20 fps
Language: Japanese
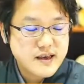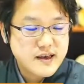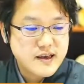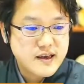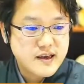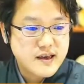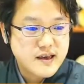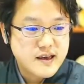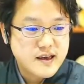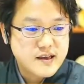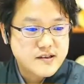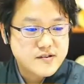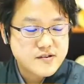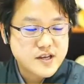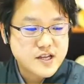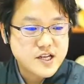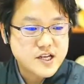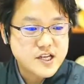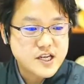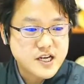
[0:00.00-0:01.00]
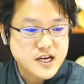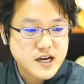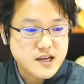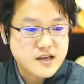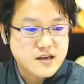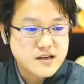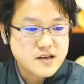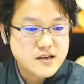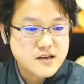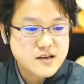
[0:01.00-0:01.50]
えー、月に2
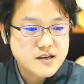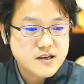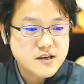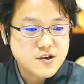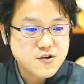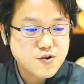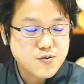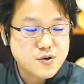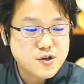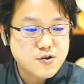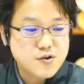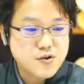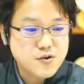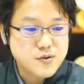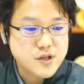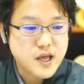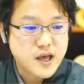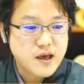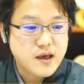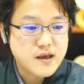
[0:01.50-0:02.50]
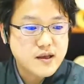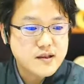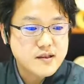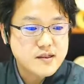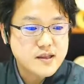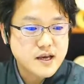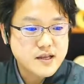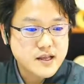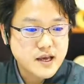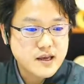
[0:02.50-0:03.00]
回、金曜日、土曜日で、
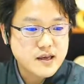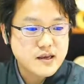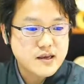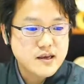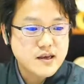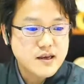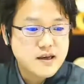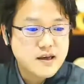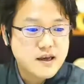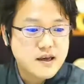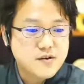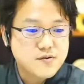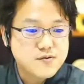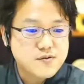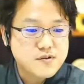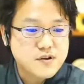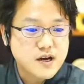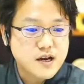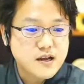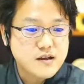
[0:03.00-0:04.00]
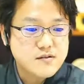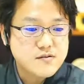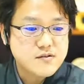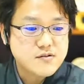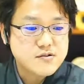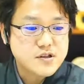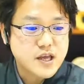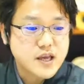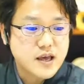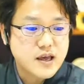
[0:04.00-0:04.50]
だいたい2日連
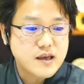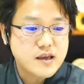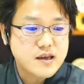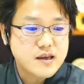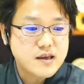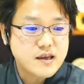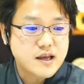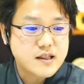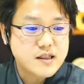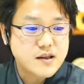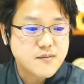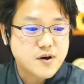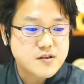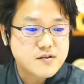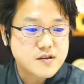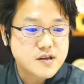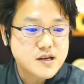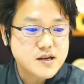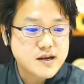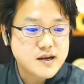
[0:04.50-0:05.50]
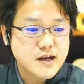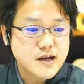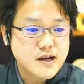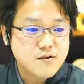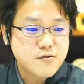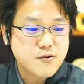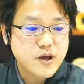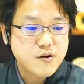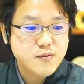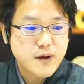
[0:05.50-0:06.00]
続でやってます。1回
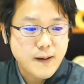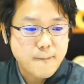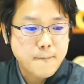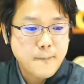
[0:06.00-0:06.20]
500円。